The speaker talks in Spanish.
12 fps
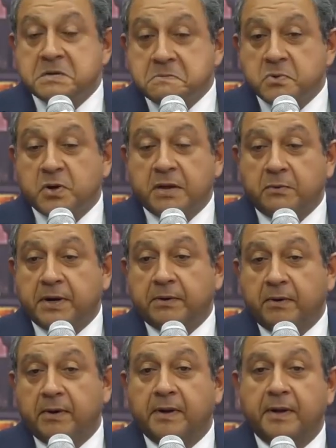porque
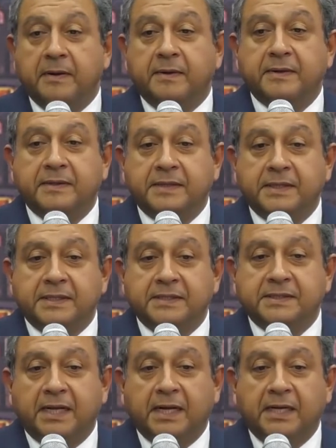bueno, eh,
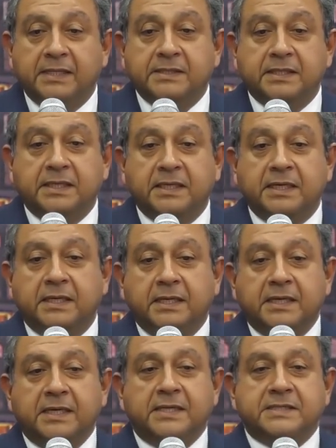están, este,
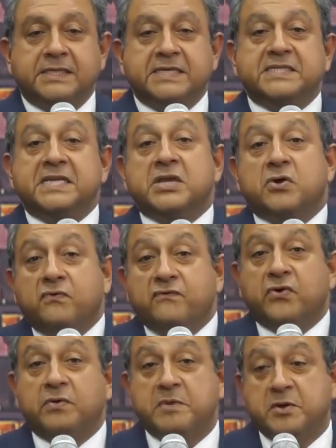se dicen
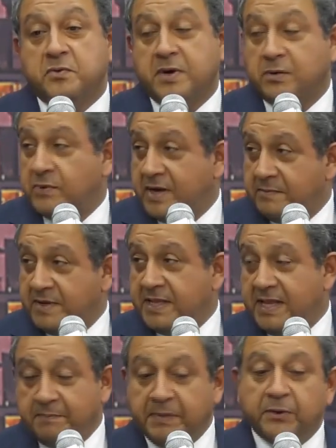inconforme con algunas
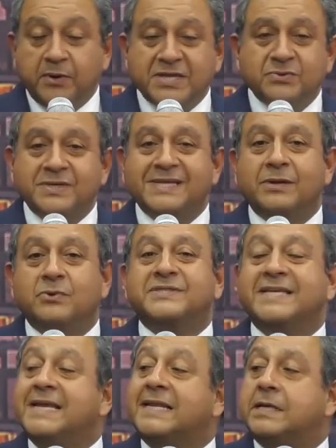medidas. Pero esto es algo
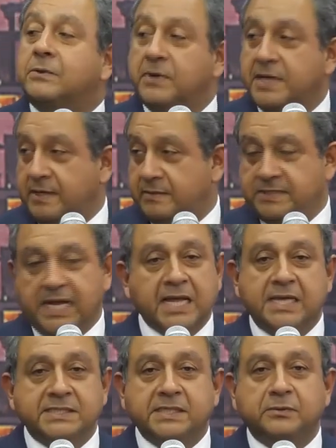cíclico, o sea,
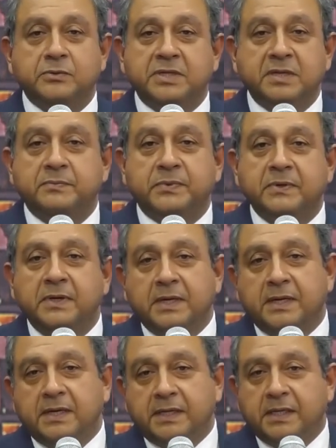cada cierto tiempo
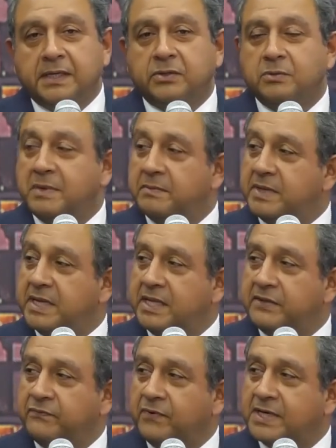eh, toman medidas
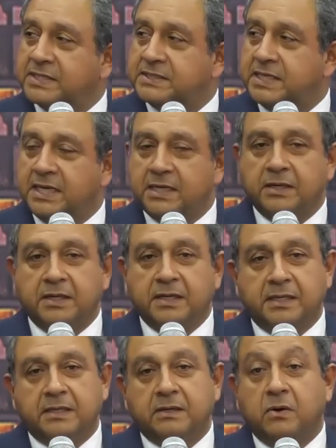de fuerza,
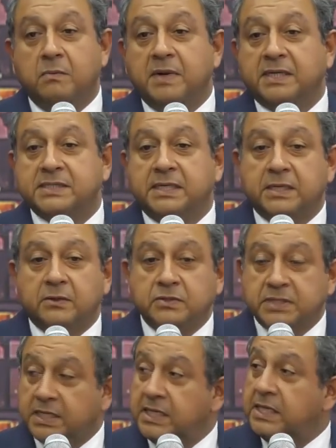conversan,
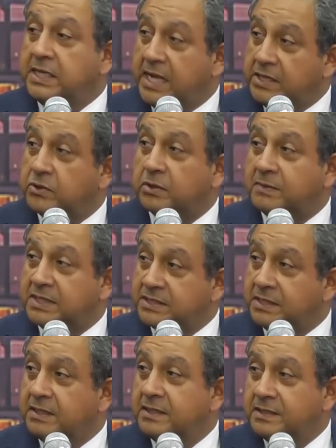negocian y las
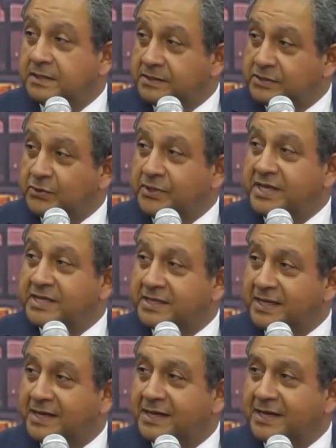normas se
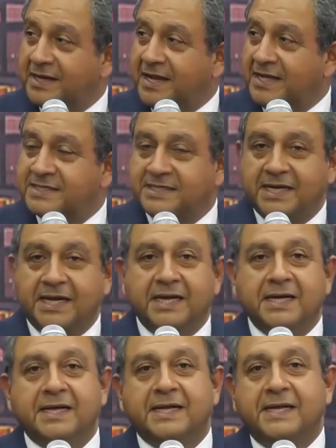orientan hacia
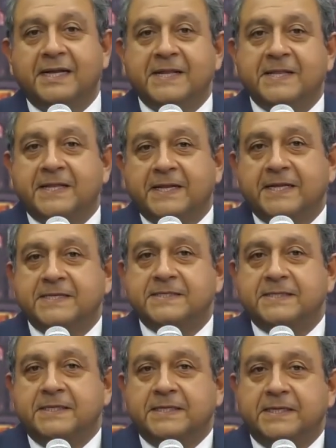el
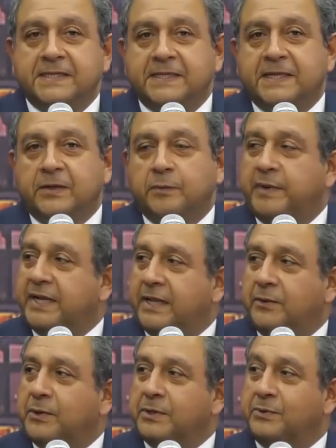interés del
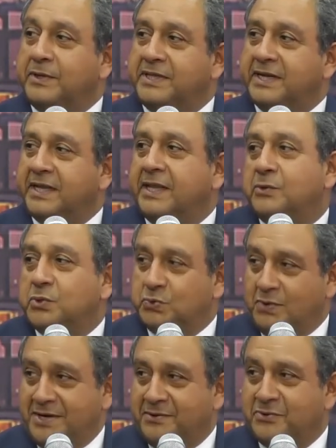operador y no el interés del
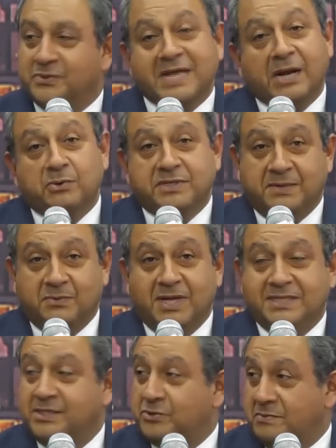usuario. Entonces algo estamos
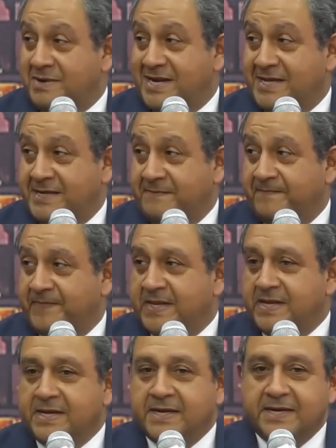haciendo mal ahí.
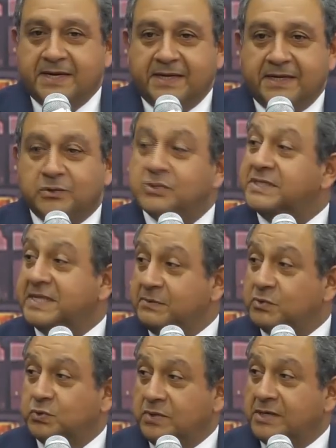Entonces
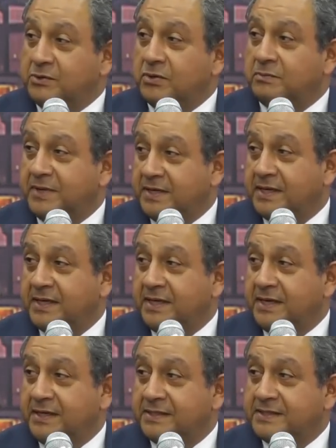tenemos una norma
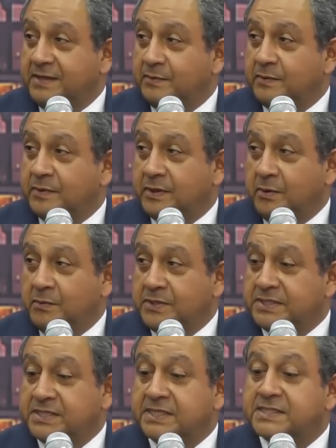que, sea, como
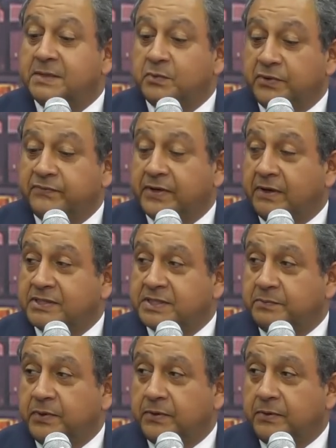dices, que se ha modificado, hace
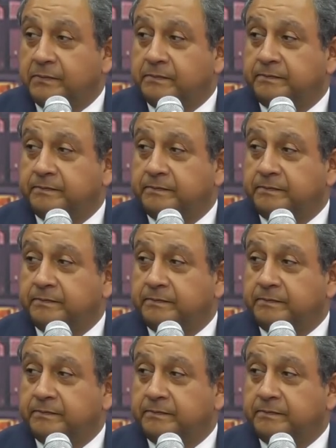poco.